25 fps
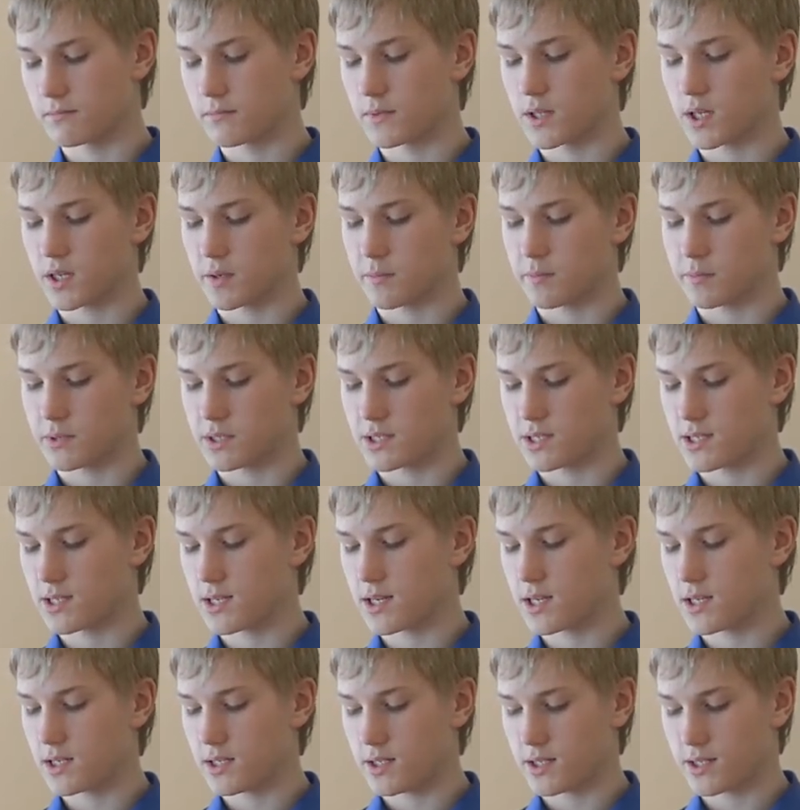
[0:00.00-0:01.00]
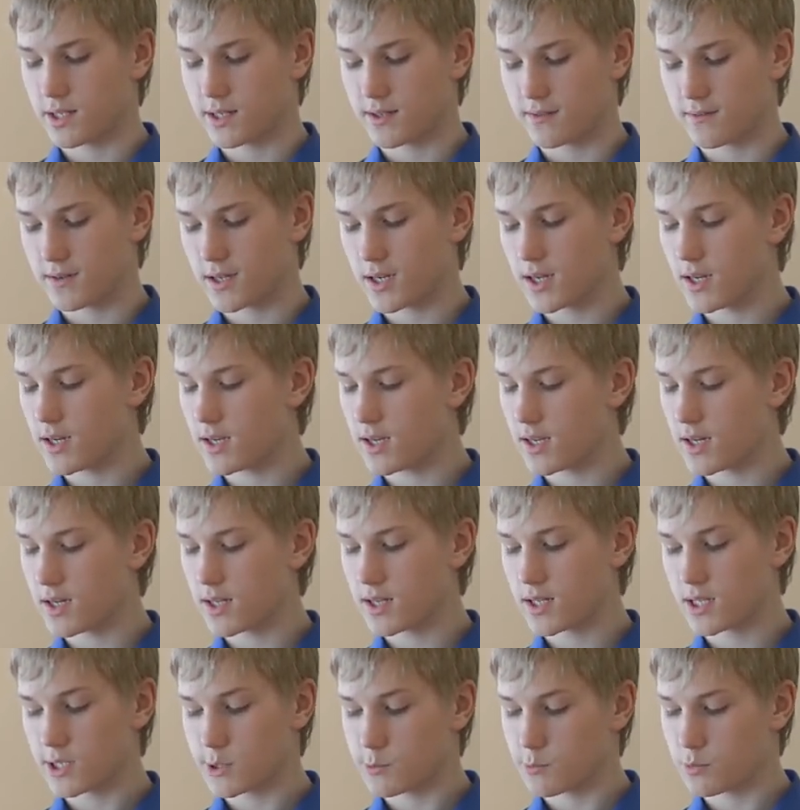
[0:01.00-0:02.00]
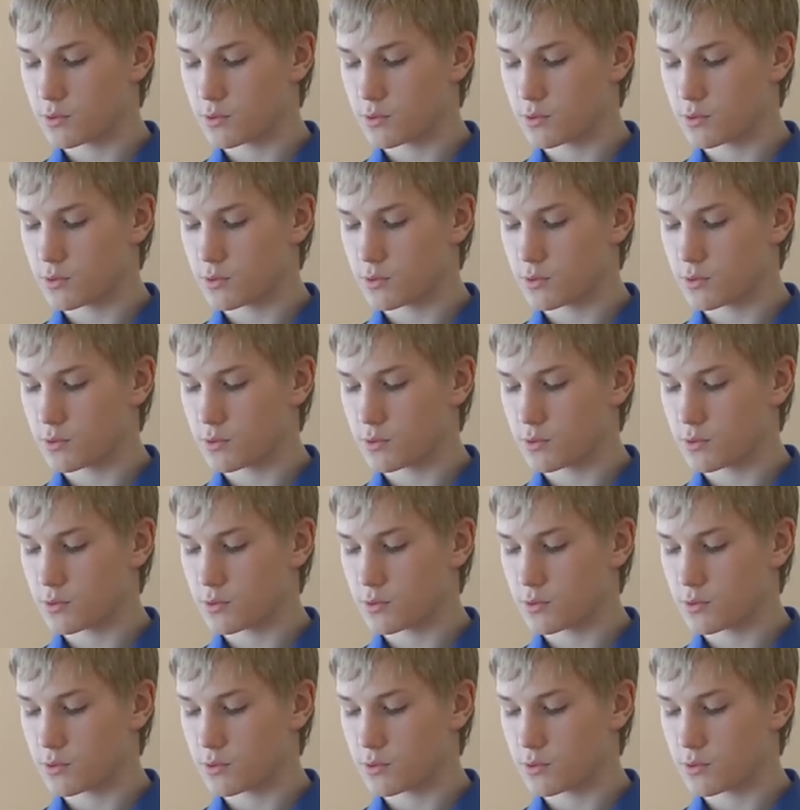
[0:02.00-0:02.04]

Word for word: Так писали и говорили о нас